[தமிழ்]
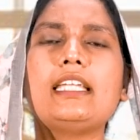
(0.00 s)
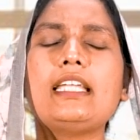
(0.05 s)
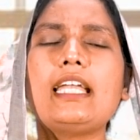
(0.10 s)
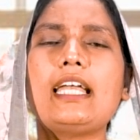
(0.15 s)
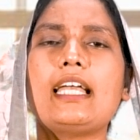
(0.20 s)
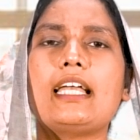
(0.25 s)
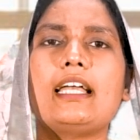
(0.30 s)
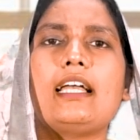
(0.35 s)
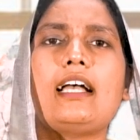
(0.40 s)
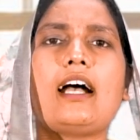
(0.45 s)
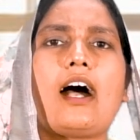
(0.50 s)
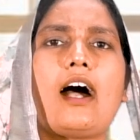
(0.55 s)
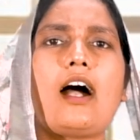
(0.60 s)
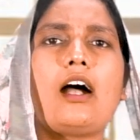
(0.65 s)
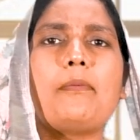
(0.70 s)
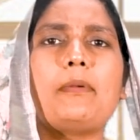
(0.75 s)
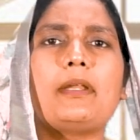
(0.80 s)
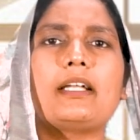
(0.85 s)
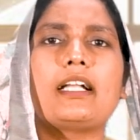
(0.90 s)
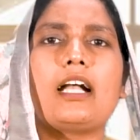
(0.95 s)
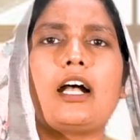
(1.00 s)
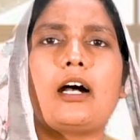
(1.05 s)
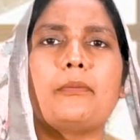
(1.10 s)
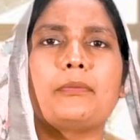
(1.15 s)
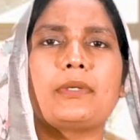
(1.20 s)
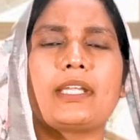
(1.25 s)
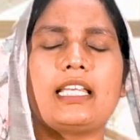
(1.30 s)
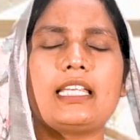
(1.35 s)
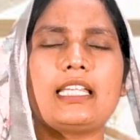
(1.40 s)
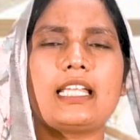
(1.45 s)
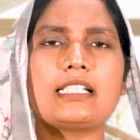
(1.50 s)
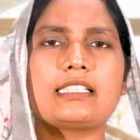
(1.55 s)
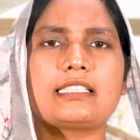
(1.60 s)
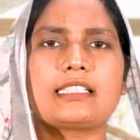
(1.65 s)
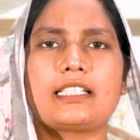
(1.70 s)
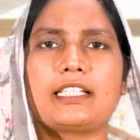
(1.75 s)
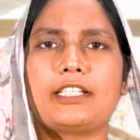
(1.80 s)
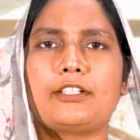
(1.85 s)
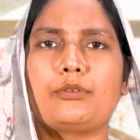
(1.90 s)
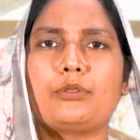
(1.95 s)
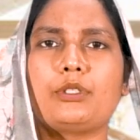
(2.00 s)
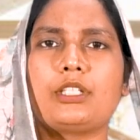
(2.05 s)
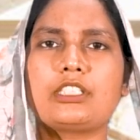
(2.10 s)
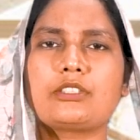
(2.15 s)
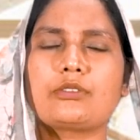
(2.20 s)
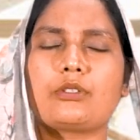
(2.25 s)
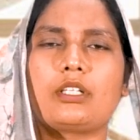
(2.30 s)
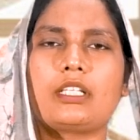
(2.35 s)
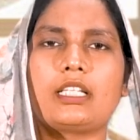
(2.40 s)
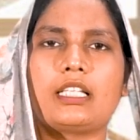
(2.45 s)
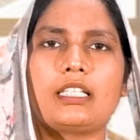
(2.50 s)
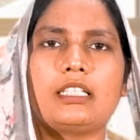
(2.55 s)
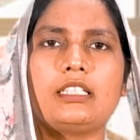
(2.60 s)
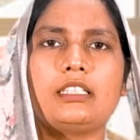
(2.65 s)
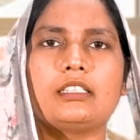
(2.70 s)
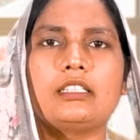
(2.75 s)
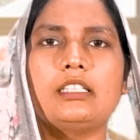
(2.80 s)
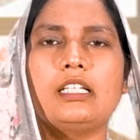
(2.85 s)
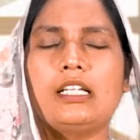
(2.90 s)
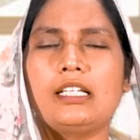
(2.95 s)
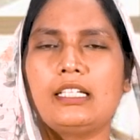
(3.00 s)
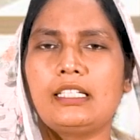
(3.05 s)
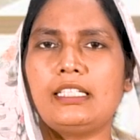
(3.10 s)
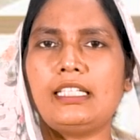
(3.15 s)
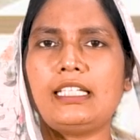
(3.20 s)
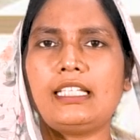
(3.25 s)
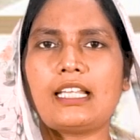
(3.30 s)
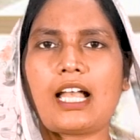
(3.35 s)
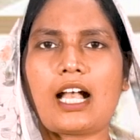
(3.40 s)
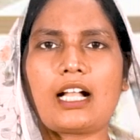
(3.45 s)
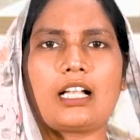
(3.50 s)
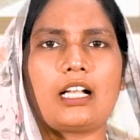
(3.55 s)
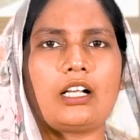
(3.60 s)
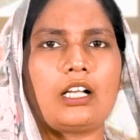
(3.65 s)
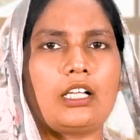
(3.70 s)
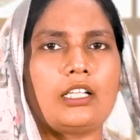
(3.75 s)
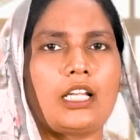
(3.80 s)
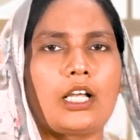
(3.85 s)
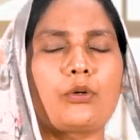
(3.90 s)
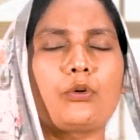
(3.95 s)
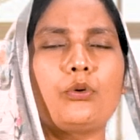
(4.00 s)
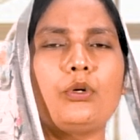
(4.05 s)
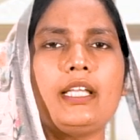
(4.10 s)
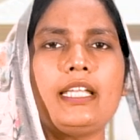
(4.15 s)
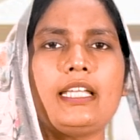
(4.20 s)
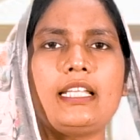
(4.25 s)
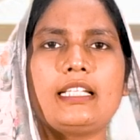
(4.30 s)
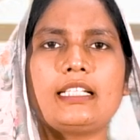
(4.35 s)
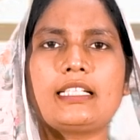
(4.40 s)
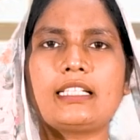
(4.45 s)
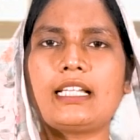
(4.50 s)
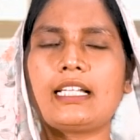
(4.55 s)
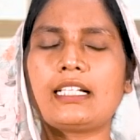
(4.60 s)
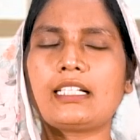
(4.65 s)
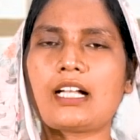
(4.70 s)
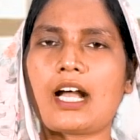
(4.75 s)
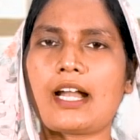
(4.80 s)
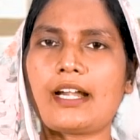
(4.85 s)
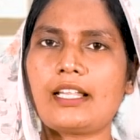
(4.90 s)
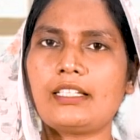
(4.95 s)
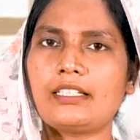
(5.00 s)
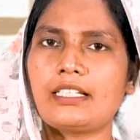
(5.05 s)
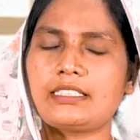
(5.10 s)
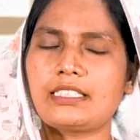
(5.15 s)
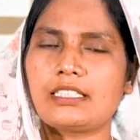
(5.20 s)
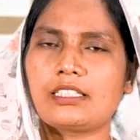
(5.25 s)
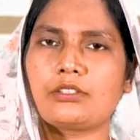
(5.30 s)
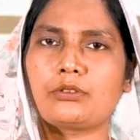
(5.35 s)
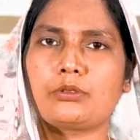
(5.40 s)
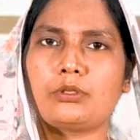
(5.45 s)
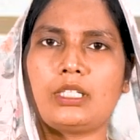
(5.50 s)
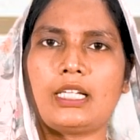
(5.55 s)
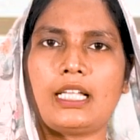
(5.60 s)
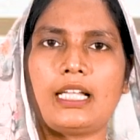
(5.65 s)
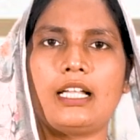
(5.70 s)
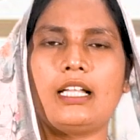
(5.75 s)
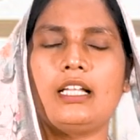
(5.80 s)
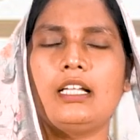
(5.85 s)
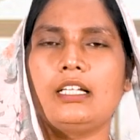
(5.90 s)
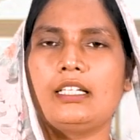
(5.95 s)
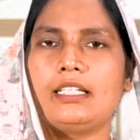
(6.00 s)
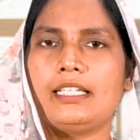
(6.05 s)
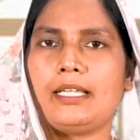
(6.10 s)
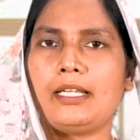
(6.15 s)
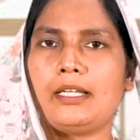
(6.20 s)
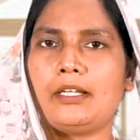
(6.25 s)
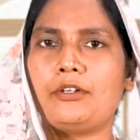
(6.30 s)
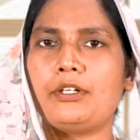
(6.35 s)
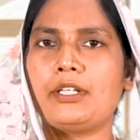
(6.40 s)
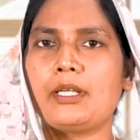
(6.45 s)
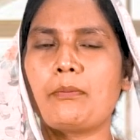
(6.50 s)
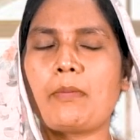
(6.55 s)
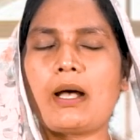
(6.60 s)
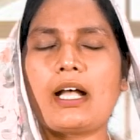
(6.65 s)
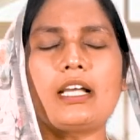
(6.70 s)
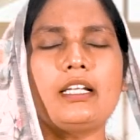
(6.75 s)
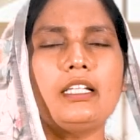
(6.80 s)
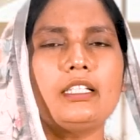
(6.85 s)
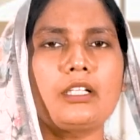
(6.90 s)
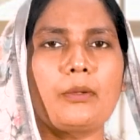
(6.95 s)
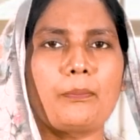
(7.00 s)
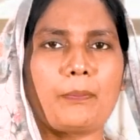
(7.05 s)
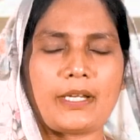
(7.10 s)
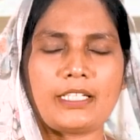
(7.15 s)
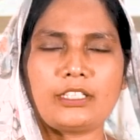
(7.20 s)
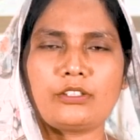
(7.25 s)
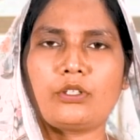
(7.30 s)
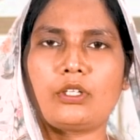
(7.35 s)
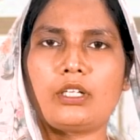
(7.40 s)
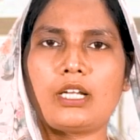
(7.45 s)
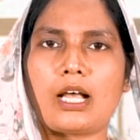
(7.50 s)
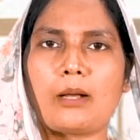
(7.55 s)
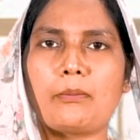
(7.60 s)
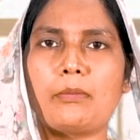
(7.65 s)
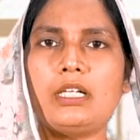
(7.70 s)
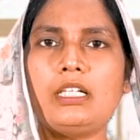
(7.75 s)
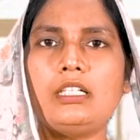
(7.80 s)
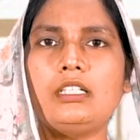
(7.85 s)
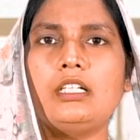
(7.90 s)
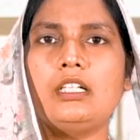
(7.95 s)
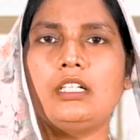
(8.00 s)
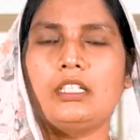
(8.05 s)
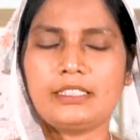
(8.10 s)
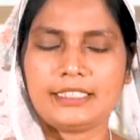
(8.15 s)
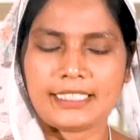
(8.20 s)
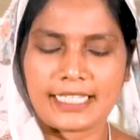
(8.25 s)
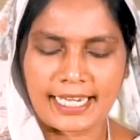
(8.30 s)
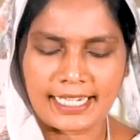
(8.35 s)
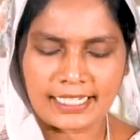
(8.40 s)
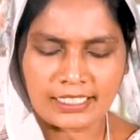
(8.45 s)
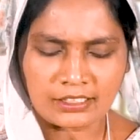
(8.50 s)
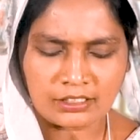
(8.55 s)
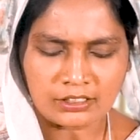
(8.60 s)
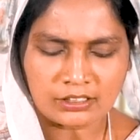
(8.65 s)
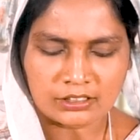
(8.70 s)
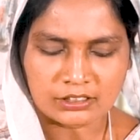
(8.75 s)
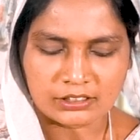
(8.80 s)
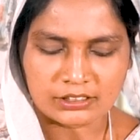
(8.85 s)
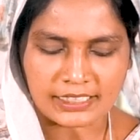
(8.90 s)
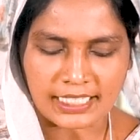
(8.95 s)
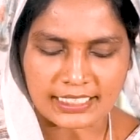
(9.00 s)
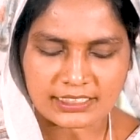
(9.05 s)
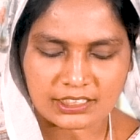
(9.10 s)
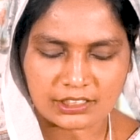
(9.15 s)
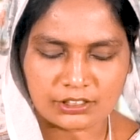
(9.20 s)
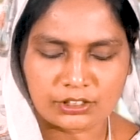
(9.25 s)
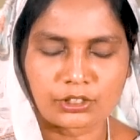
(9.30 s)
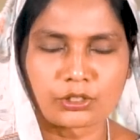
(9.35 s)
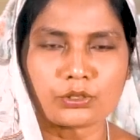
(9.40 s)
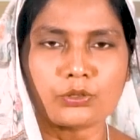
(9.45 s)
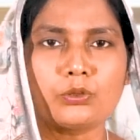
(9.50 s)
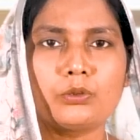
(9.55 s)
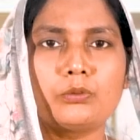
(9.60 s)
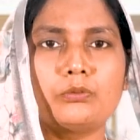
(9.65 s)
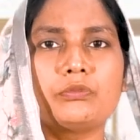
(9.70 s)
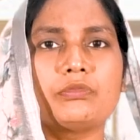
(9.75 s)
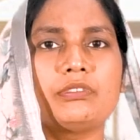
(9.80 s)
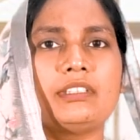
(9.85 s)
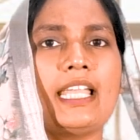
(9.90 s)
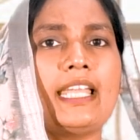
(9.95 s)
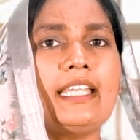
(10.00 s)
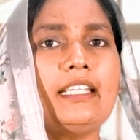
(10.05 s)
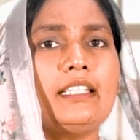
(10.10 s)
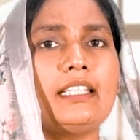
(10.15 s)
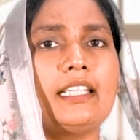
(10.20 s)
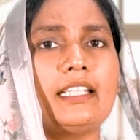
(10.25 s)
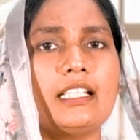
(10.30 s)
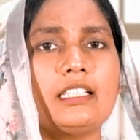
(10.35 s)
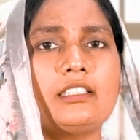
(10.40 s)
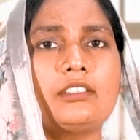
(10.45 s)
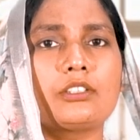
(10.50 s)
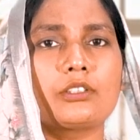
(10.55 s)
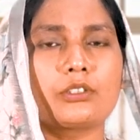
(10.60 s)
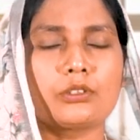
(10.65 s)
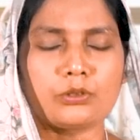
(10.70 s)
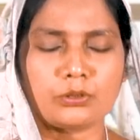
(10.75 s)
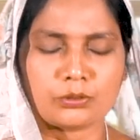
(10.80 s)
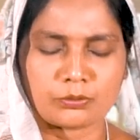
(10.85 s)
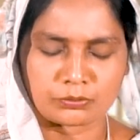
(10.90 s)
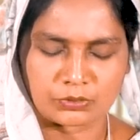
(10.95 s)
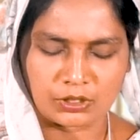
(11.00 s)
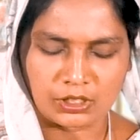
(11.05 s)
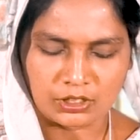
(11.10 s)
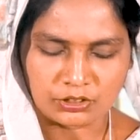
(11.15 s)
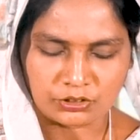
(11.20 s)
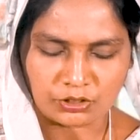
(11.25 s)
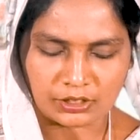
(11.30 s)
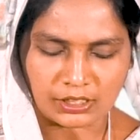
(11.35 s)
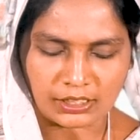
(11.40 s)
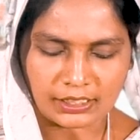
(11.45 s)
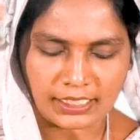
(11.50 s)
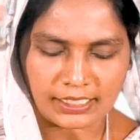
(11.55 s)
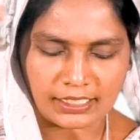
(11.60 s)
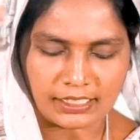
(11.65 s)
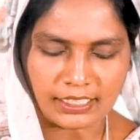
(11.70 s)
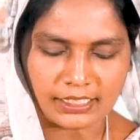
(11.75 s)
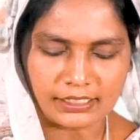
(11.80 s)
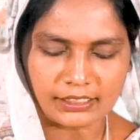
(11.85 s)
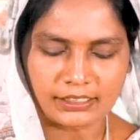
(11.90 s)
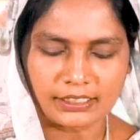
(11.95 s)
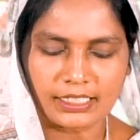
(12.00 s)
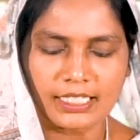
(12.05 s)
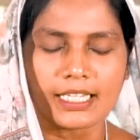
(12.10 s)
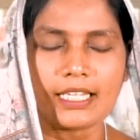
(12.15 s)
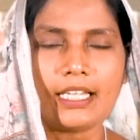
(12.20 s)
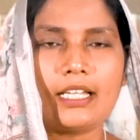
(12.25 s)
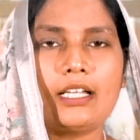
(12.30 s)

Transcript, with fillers: இங்க ஆபிரகாம் எலியாசரை நோக்கி சொல்றாரு நீ நான் கா நான் குடியிருக்கிற காணான் தேசத்துக்குள்ள என்னுடைய மகனுக்கு பெண் கொள்ளாமல் என் தேசத்துக்கும் என் இனத்துக்கும் சொந்தக்காரராக இருக்கிற